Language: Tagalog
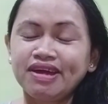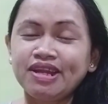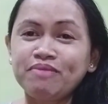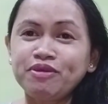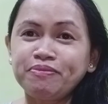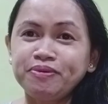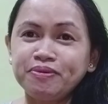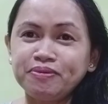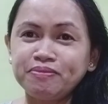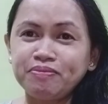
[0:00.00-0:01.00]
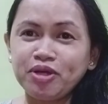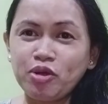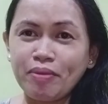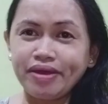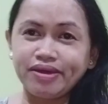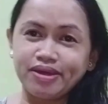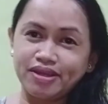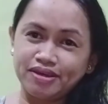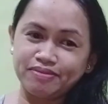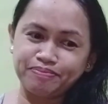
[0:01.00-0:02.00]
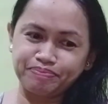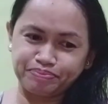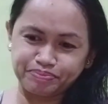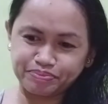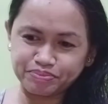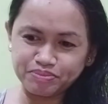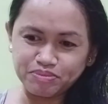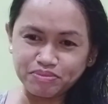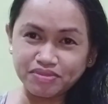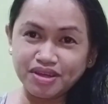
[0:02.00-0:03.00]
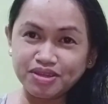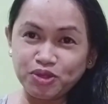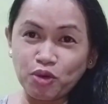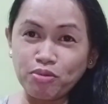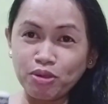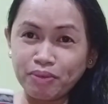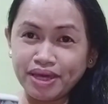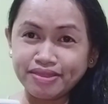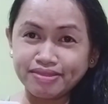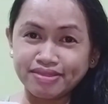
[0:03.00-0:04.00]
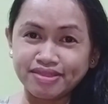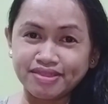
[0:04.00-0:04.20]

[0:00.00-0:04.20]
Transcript: Alam niyo po yung pagkumain kumain kayo ng double mint?